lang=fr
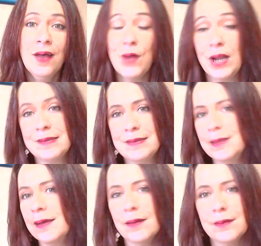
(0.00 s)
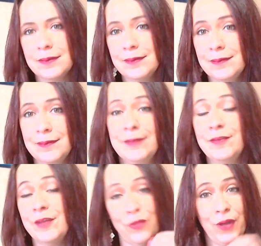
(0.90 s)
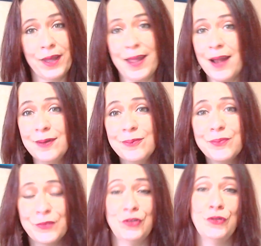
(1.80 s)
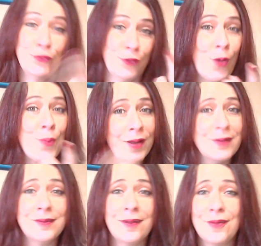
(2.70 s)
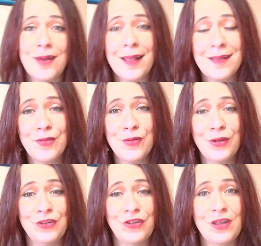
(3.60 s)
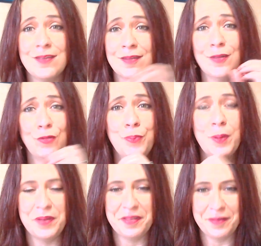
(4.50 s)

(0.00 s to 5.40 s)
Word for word: Voilà, euh, c'était un régal. Je vous en reparle dans la gazette de Candichay, c'était une pépite.